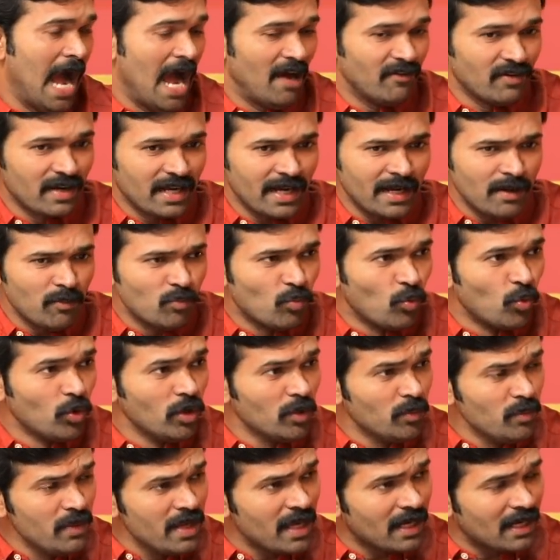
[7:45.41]
அவங்க
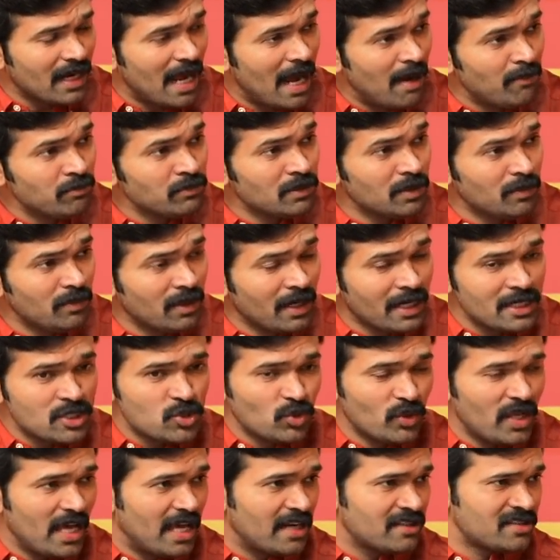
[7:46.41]
முழுமையாக ராம் தமிழர்
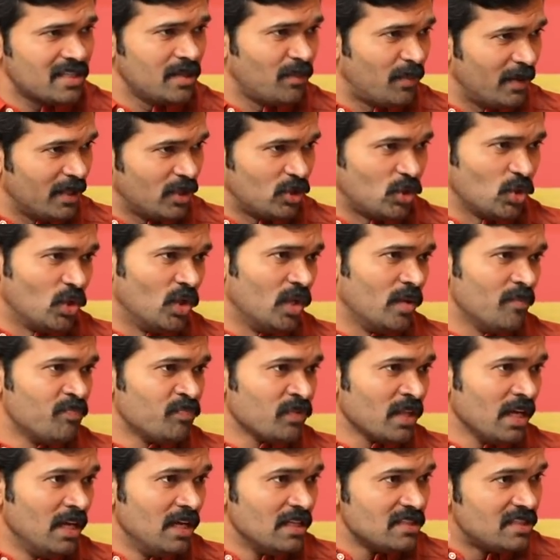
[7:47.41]
கட்சியுடைய அரசியல் பிடித்தோ
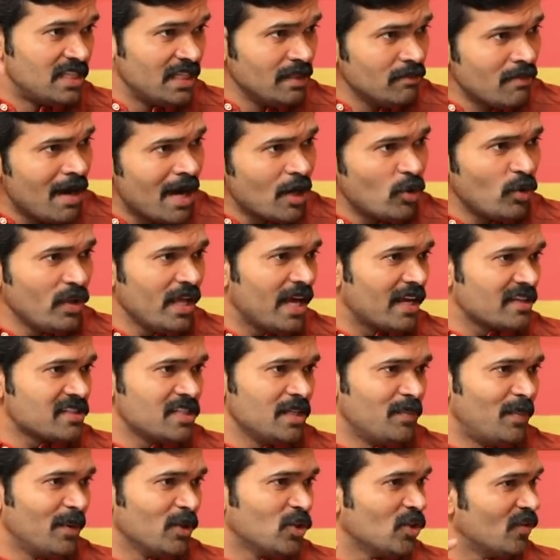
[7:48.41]
சீமானுடைய
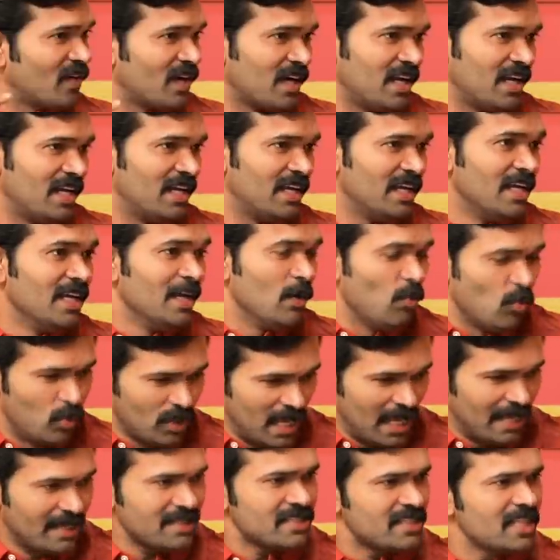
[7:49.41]
அரசியல் பிடித்தோ வரல
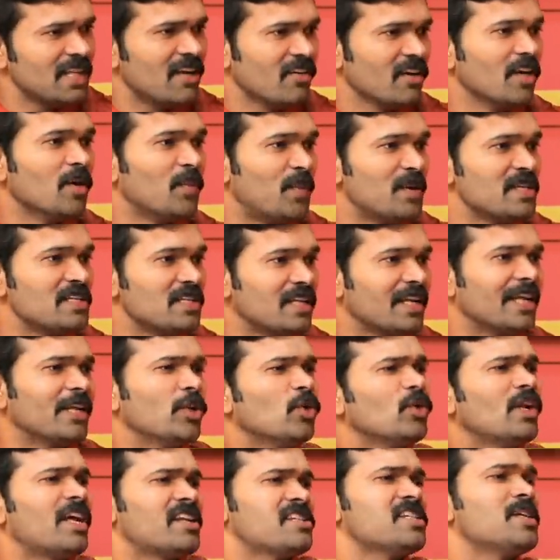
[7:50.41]
ஒரு அரசியல் அவங்களுக்கு பிடிச்சிருக்கு
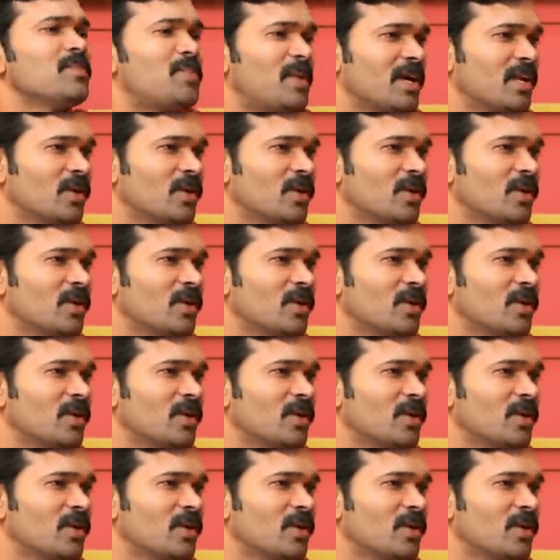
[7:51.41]
ஏதோ ஒரு அரசியல்